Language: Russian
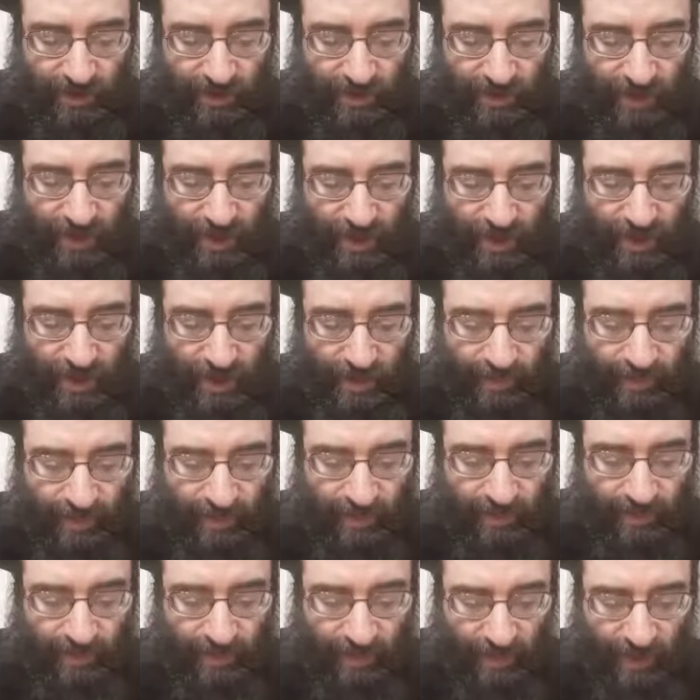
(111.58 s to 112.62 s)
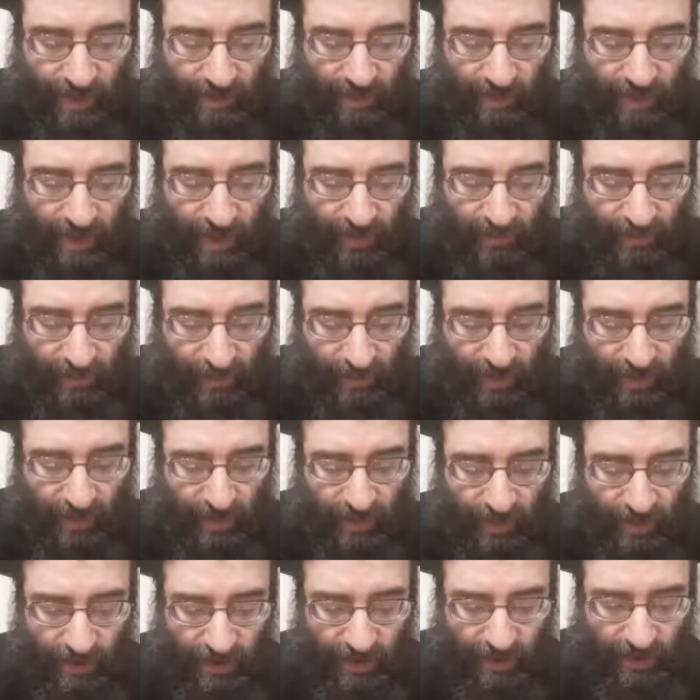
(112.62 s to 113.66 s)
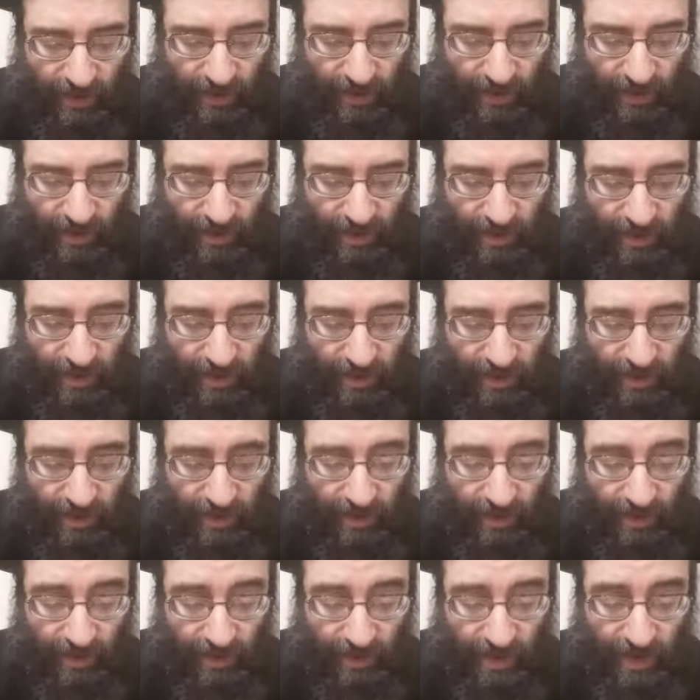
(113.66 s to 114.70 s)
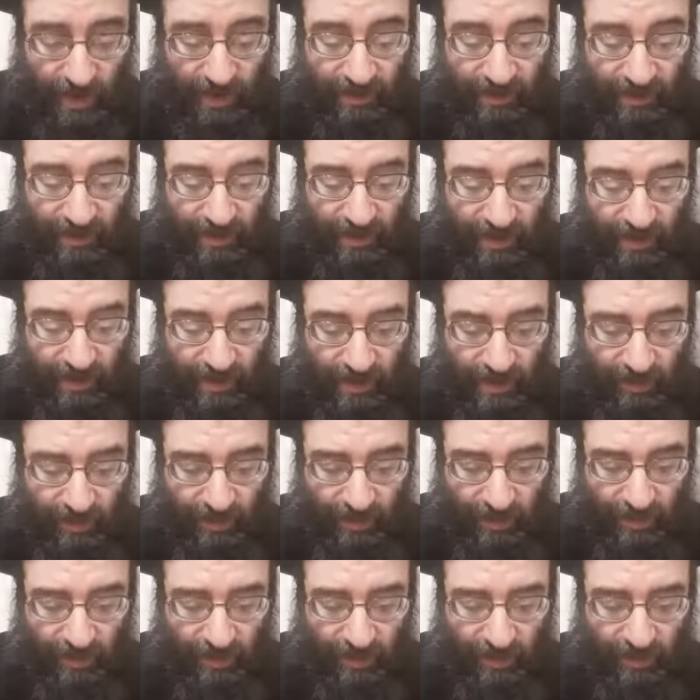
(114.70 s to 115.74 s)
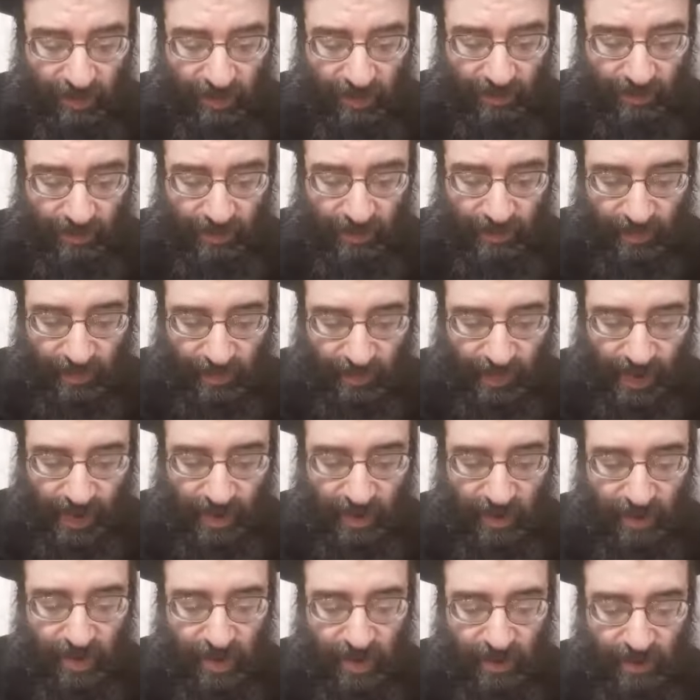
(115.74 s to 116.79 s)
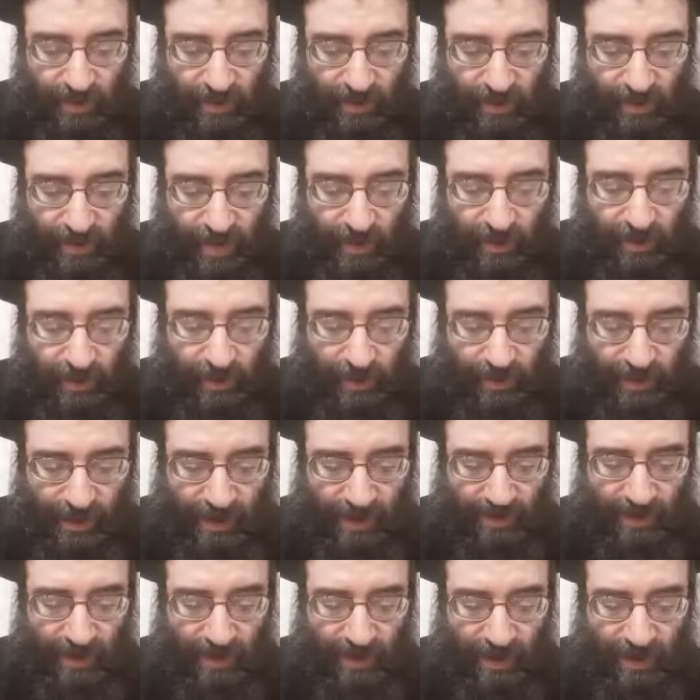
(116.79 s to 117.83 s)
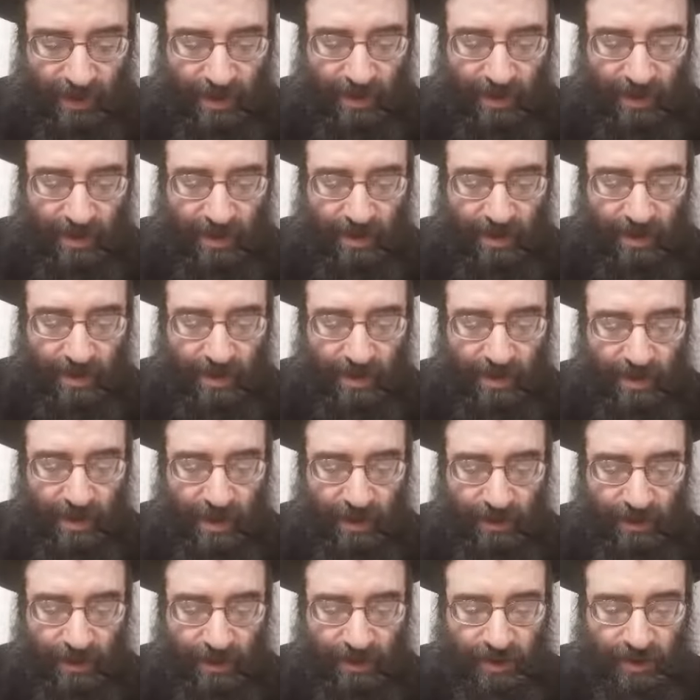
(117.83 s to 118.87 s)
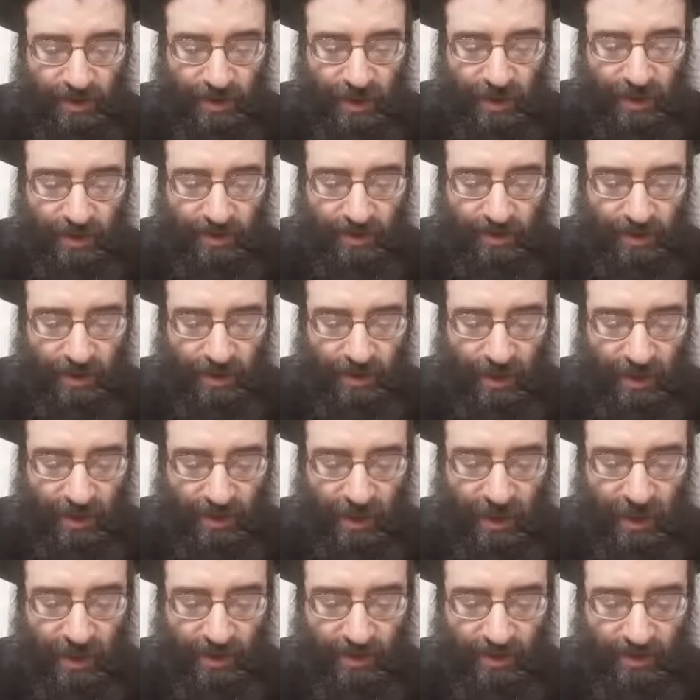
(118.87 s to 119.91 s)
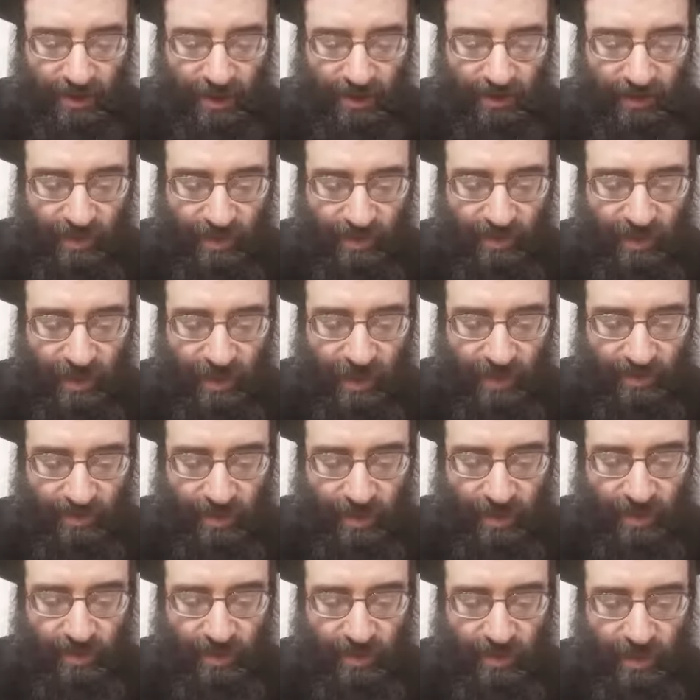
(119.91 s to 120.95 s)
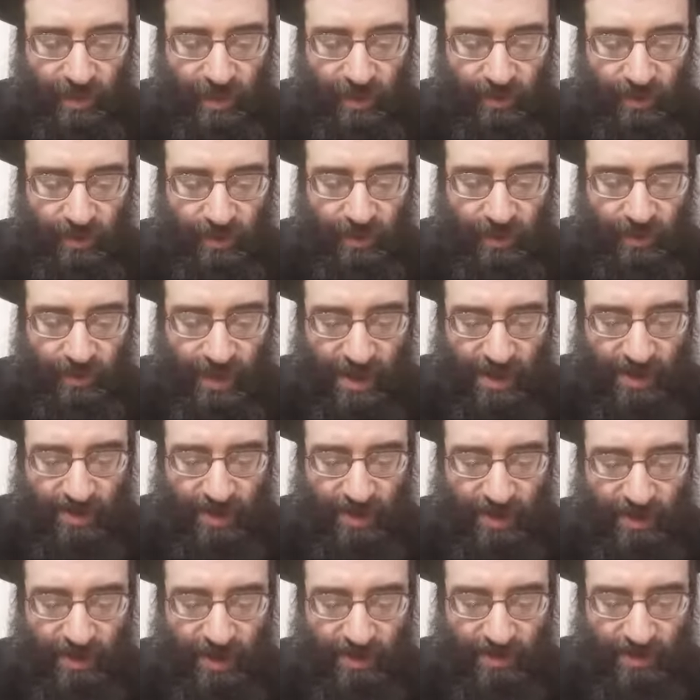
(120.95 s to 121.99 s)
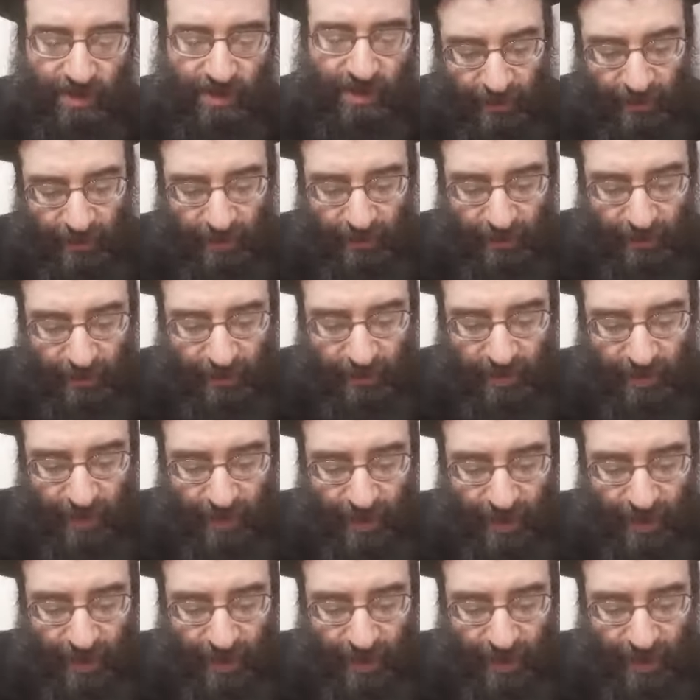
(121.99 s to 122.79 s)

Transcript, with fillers: и описывается заодно Хавторы, Э, разные, да, которые выбрали, вот, например, к седьмому дню Песаха, когда читают Бешалах, соответственно, Хавтору выбрали тоже песня Давида. Потом